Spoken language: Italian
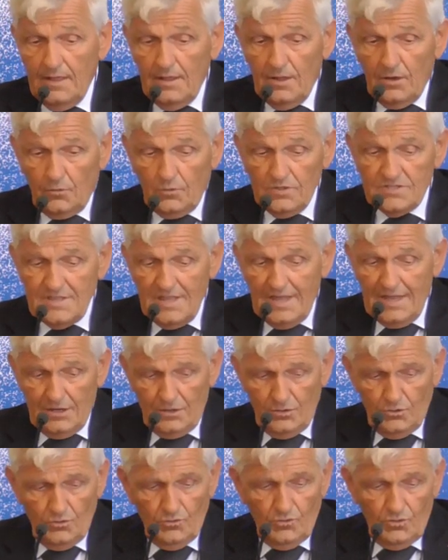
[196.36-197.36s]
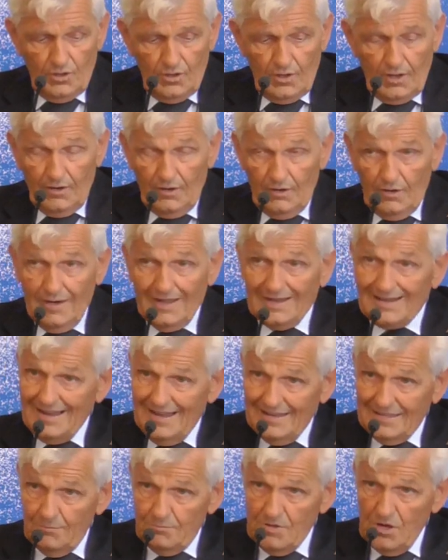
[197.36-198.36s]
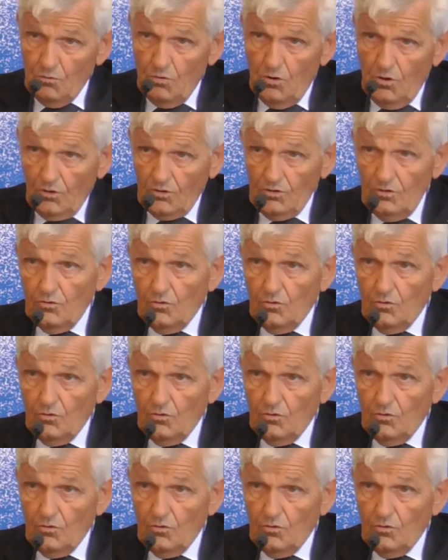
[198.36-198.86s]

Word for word: Quest'anno l'Academy Award